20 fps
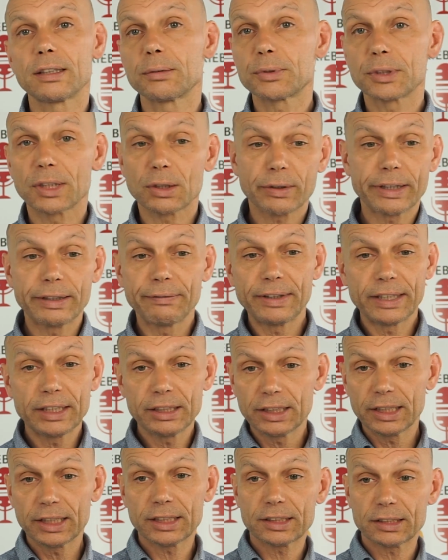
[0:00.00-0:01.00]
Habe ich gesagt, okay, wenn
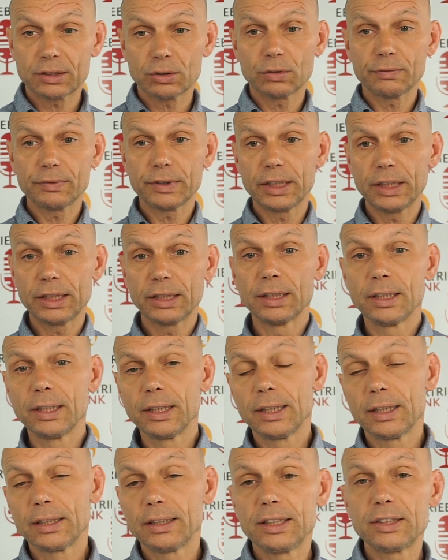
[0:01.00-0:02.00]
ich jetzt irgendwie
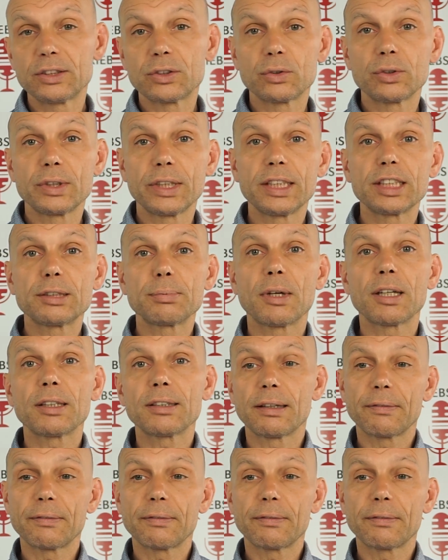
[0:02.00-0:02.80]
dieses und jenes mache,